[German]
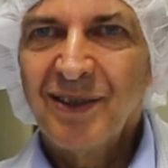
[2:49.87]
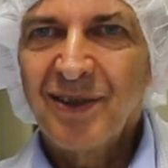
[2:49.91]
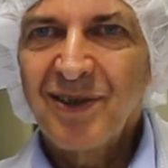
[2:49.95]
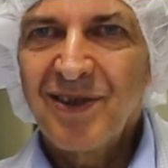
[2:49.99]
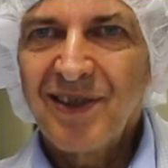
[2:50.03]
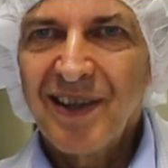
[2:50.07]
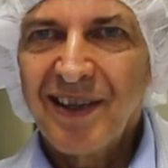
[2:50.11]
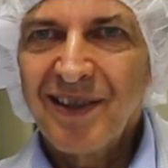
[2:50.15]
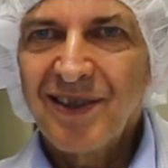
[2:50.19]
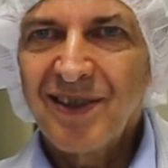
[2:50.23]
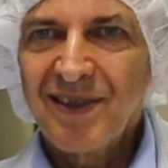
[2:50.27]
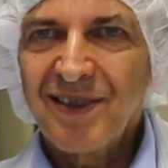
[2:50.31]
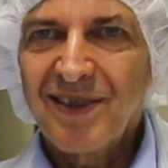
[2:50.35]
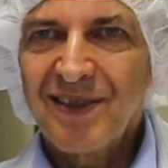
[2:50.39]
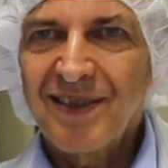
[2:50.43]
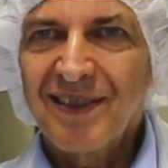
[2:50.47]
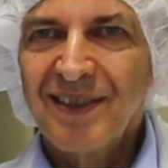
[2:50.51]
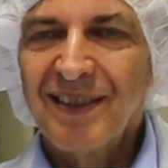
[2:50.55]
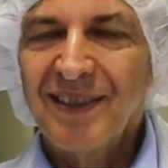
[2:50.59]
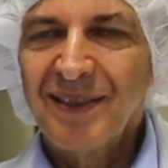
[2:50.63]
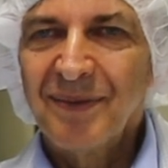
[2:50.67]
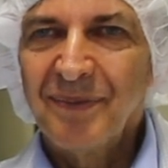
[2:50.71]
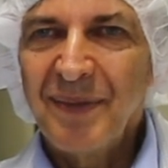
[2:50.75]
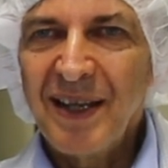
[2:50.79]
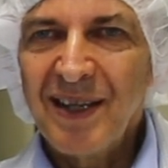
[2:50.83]
Nach
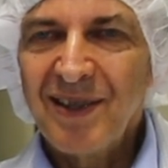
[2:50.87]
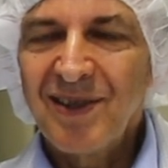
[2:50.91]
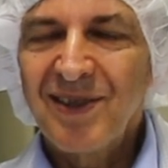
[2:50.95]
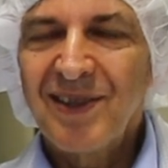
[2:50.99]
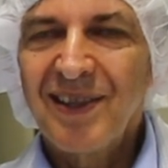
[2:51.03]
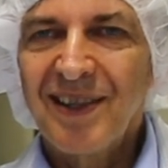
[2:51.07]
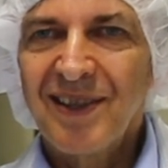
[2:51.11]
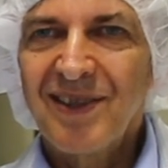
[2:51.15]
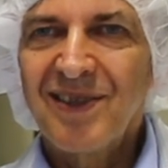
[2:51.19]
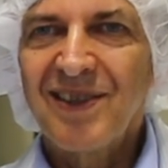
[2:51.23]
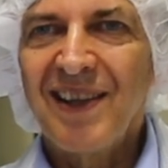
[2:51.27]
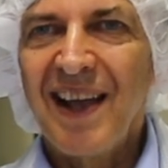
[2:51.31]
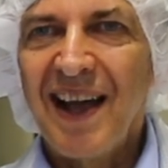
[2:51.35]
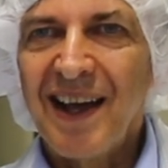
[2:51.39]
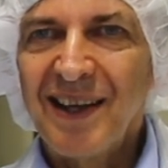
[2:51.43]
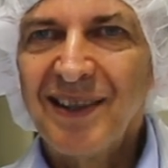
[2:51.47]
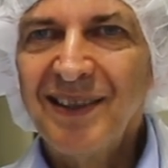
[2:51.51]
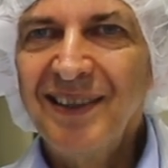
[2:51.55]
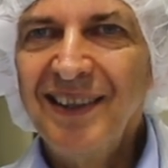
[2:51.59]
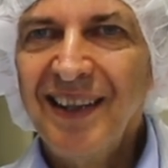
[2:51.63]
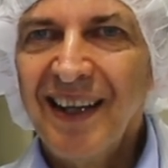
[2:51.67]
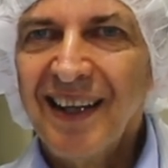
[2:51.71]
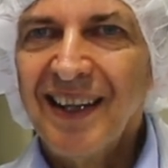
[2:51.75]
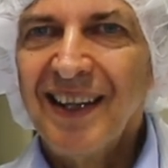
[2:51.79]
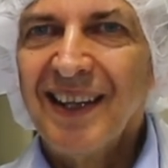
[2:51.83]
sechs, mehr als sechs
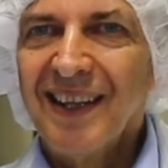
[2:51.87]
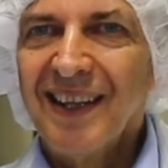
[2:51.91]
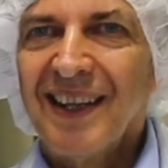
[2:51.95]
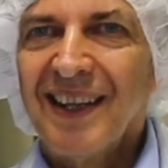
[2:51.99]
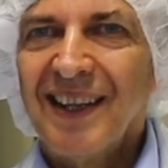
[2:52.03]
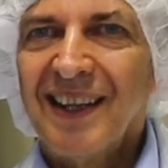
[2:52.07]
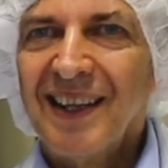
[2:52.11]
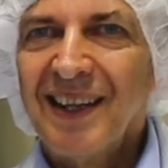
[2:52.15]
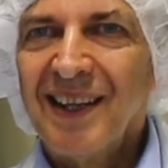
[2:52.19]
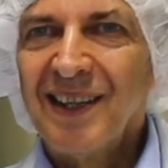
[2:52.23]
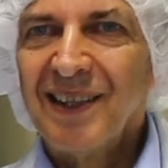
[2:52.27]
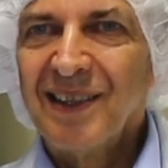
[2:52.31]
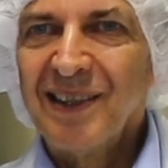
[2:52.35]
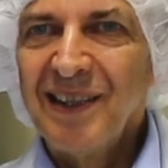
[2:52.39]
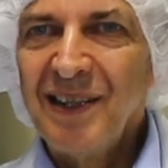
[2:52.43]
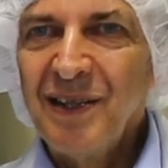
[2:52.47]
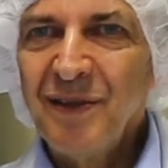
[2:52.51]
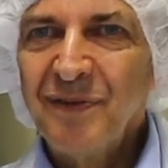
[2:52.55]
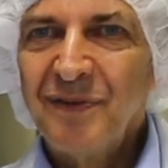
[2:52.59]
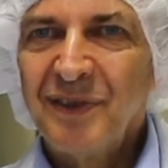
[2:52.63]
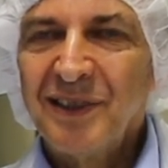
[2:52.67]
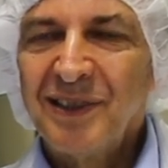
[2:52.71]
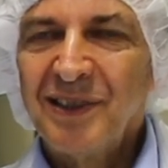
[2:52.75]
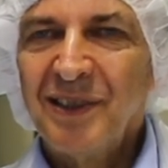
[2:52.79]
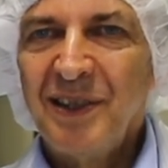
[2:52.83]
Jahren äh,
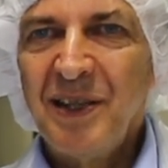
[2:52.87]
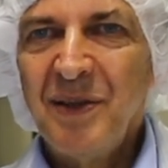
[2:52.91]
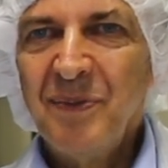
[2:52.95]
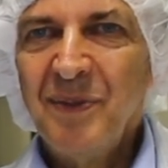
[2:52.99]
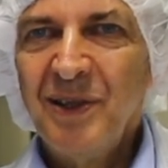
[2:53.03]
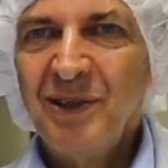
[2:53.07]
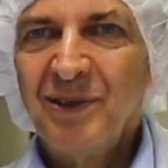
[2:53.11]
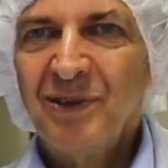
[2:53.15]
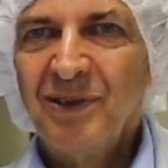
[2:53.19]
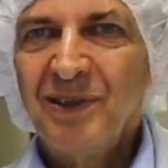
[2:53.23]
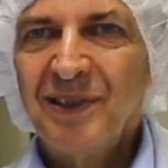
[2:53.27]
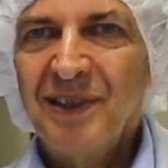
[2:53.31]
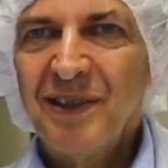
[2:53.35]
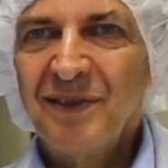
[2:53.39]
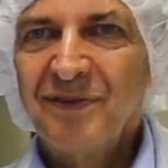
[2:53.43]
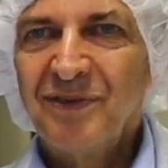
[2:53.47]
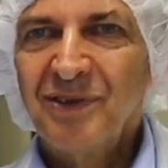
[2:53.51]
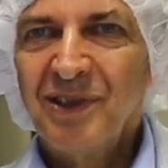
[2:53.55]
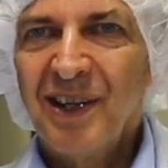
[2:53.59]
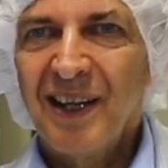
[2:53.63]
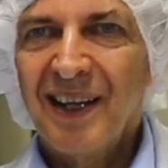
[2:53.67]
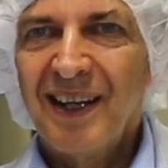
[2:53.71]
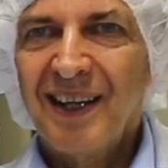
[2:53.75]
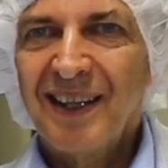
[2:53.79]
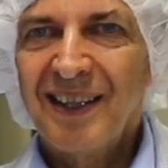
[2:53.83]
liefert er immer noch
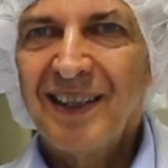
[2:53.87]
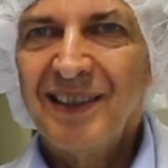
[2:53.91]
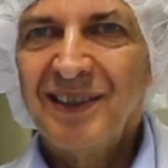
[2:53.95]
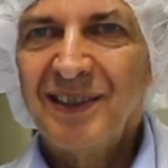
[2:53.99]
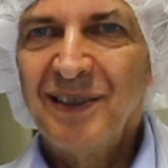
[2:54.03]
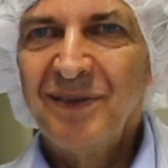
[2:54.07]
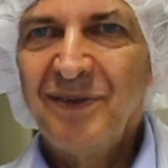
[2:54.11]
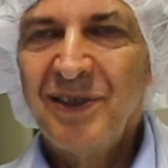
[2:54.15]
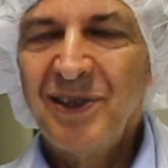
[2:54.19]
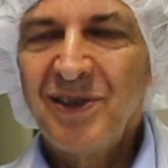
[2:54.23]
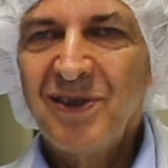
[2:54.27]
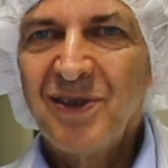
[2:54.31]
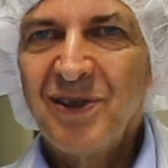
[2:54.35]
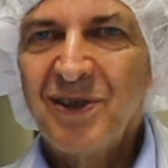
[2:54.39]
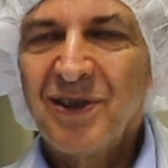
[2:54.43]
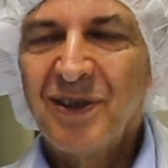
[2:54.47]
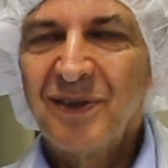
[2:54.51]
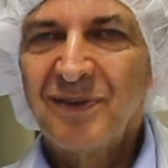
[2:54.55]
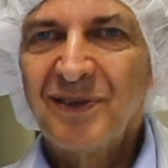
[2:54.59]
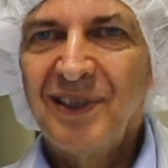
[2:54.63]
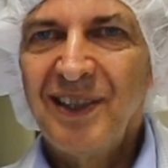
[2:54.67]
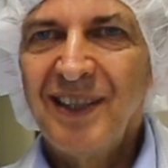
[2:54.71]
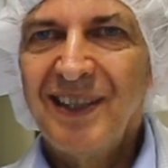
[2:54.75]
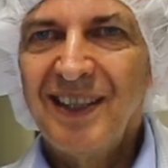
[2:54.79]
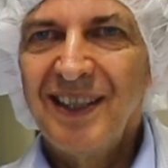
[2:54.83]
hervorragende
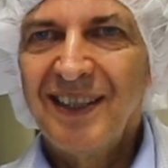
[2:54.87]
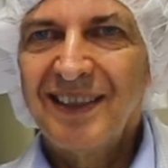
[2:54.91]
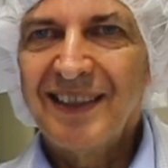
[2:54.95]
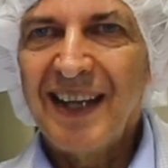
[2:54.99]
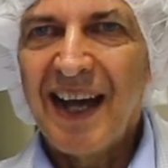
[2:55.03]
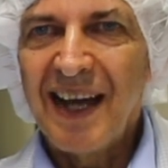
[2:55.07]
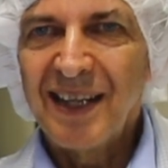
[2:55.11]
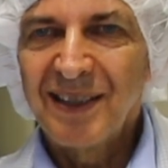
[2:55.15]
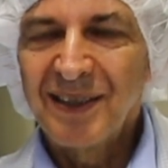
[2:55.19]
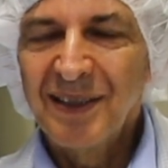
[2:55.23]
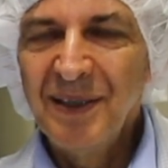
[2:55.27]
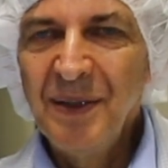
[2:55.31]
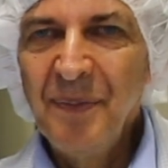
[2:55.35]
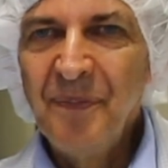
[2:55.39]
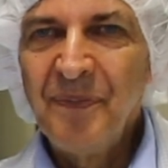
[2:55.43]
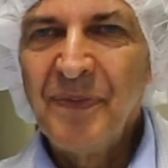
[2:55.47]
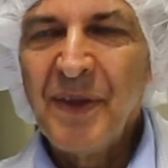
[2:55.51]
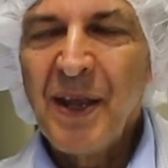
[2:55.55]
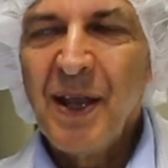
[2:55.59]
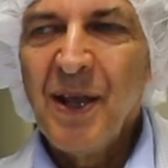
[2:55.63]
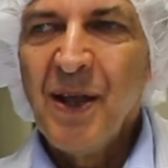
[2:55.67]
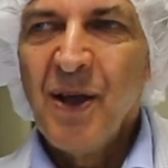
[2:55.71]
wissenschaftliche Daten.